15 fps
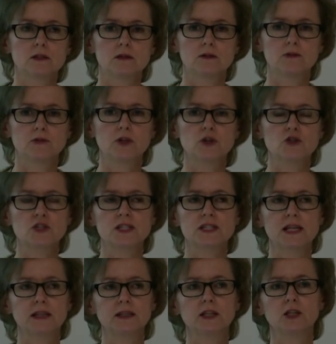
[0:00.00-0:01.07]
y,
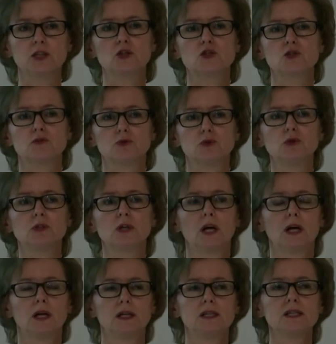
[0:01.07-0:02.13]
wykorzystanie ich z wód
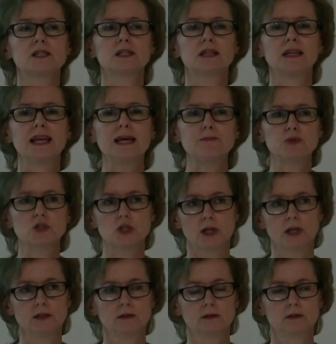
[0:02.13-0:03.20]
jest lepsze